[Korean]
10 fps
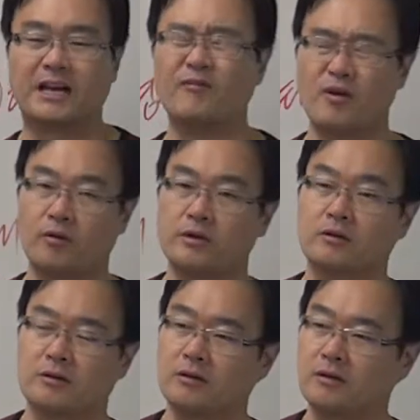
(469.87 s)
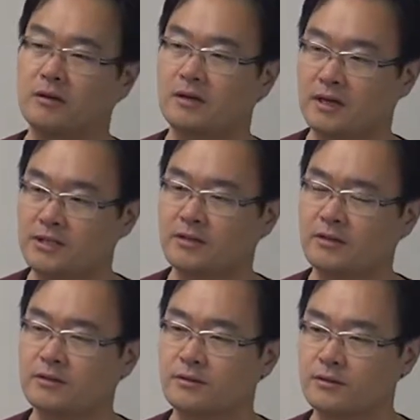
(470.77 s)
다 외워 이거. 맞죠?
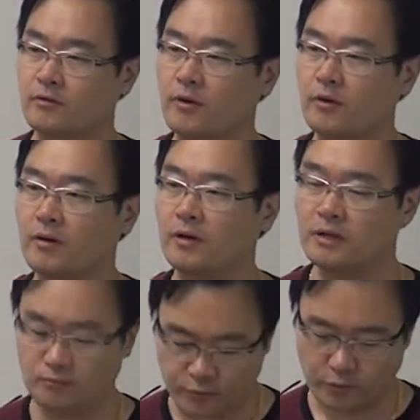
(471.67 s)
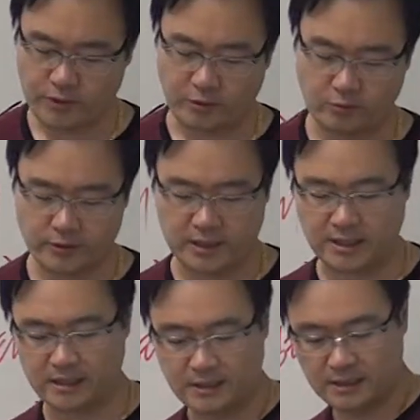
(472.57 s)
서수형은 외워. 무조건 나올 거니까.
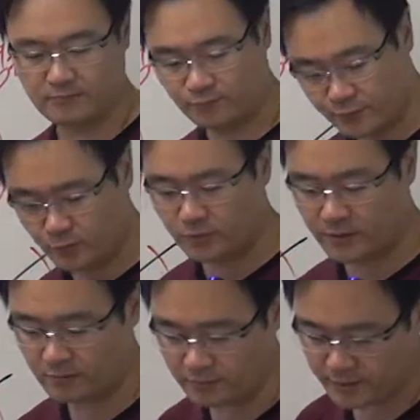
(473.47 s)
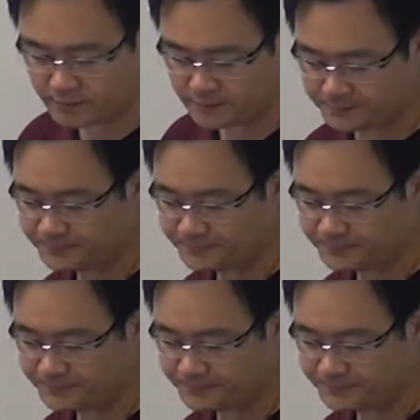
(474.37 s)
무조건 나올 거예요.